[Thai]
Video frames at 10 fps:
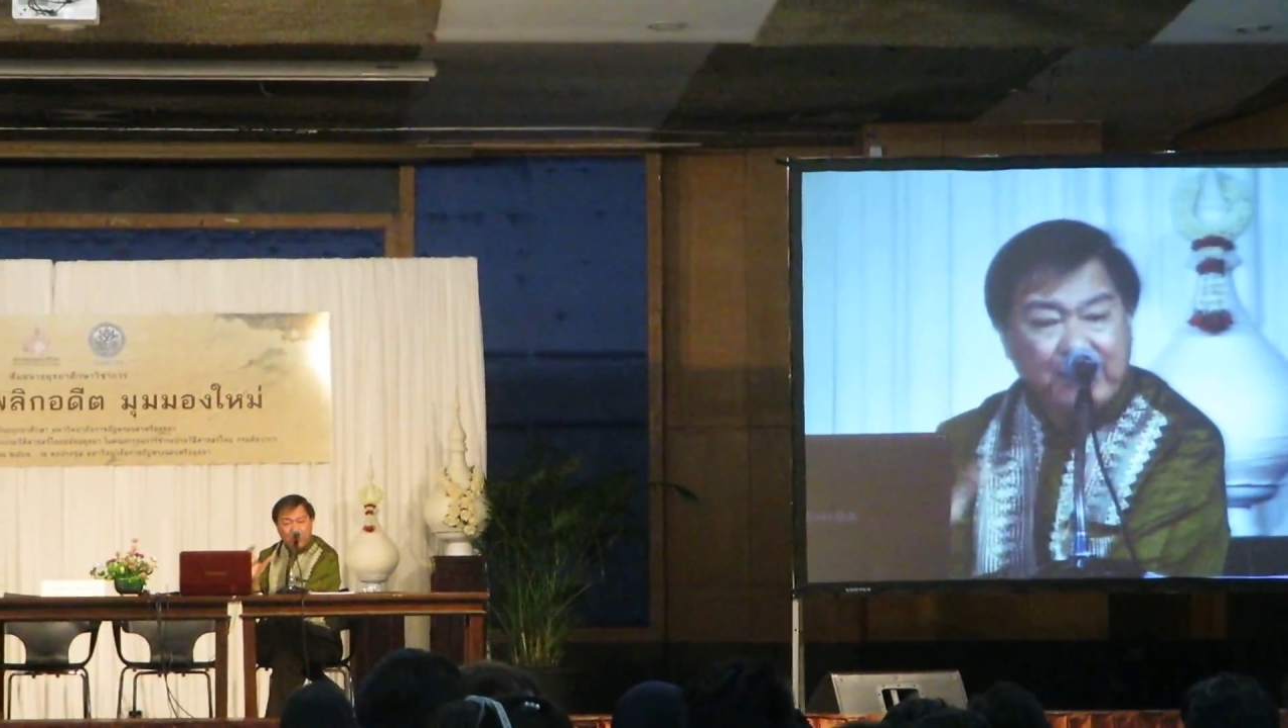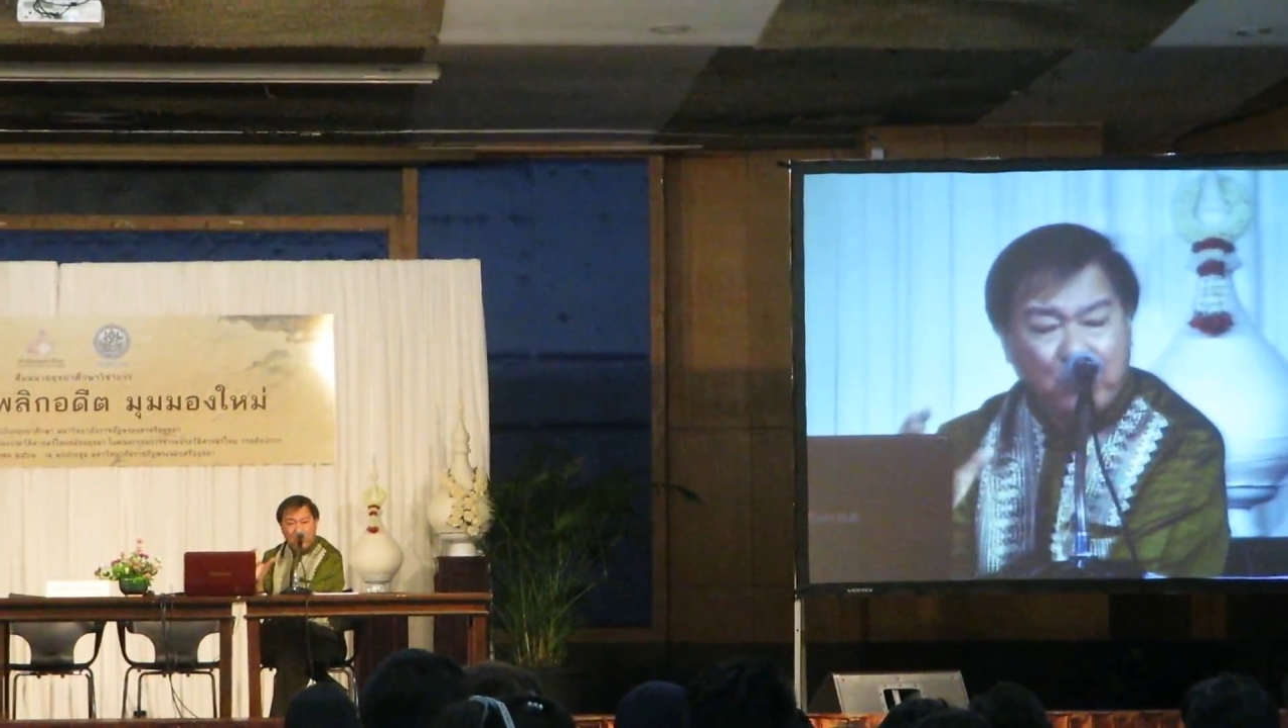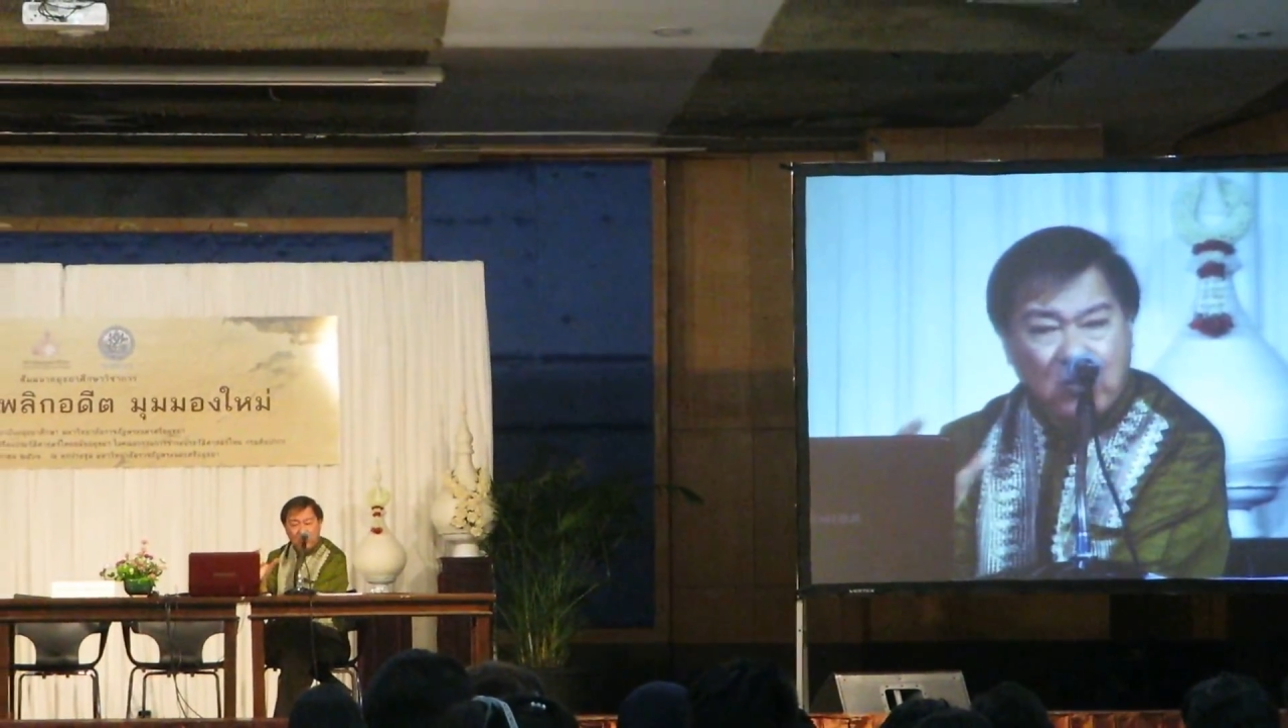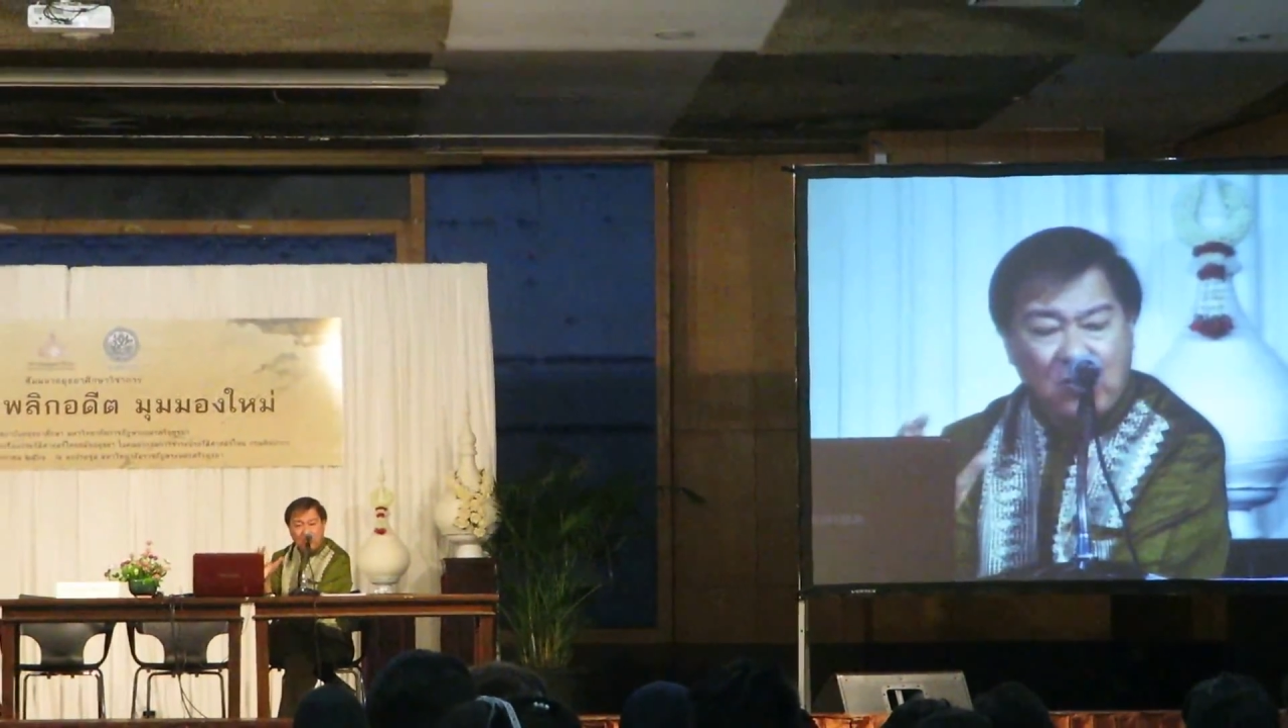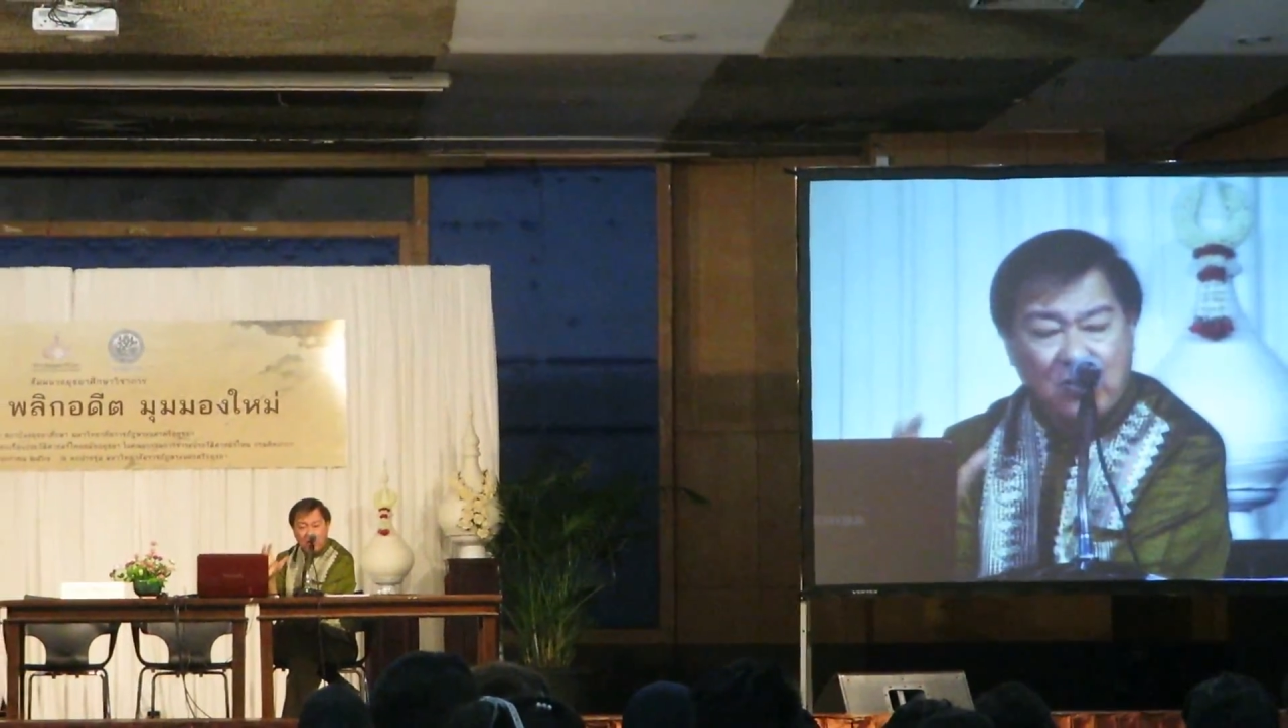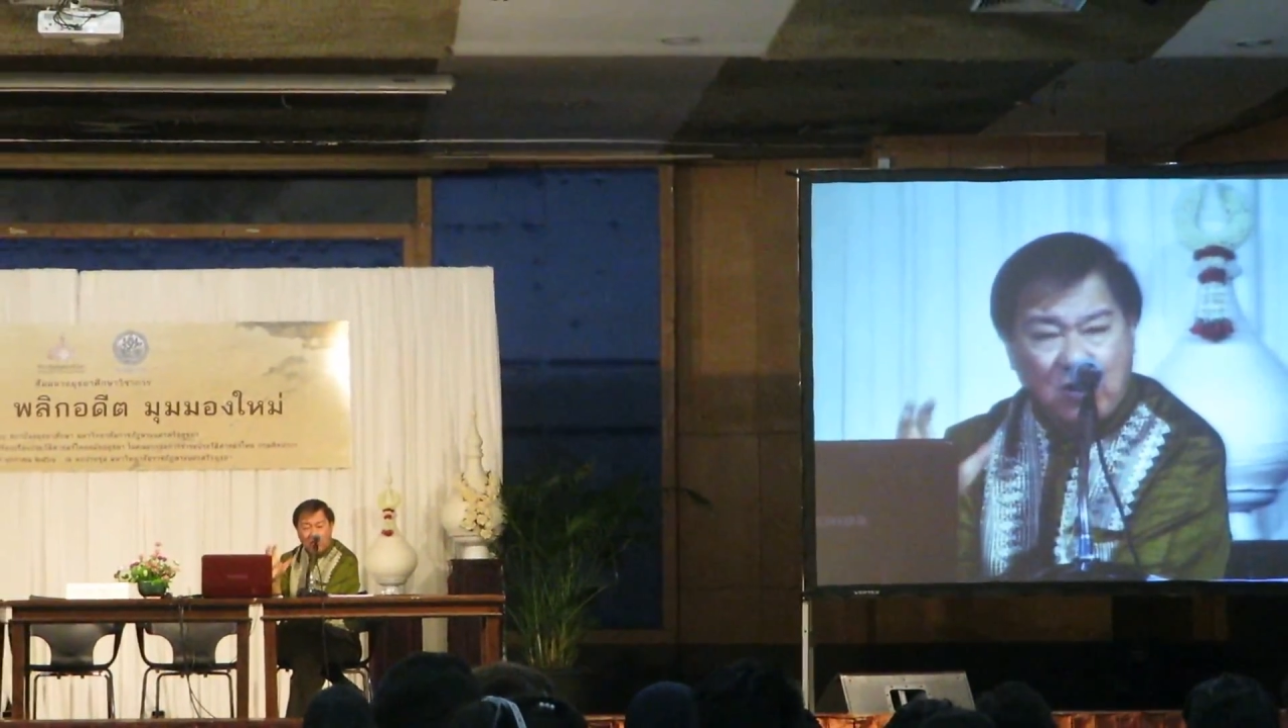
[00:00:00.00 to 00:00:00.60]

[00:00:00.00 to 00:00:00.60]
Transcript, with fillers: ดวง